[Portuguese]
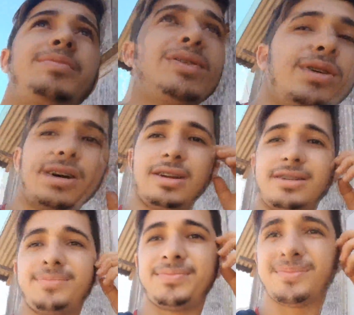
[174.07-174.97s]
Pegou a
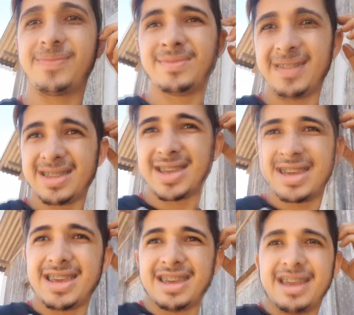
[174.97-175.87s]
galinha?
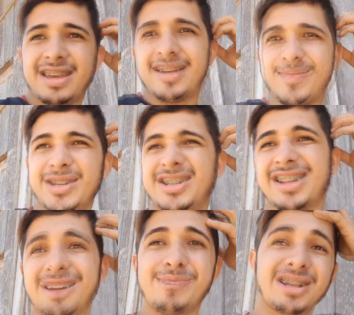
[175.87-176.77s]
Minha
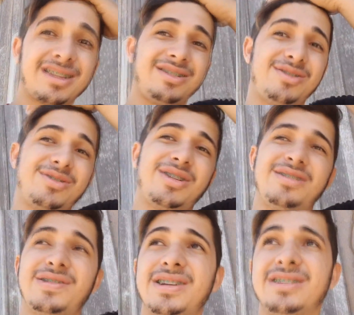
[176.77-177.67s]
tia tá matando, eu não gosto
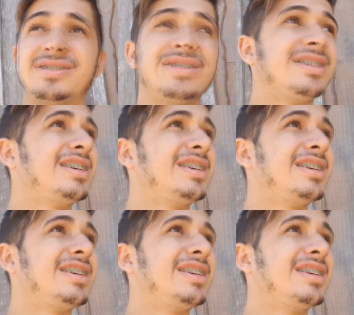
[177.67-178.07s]
de ver não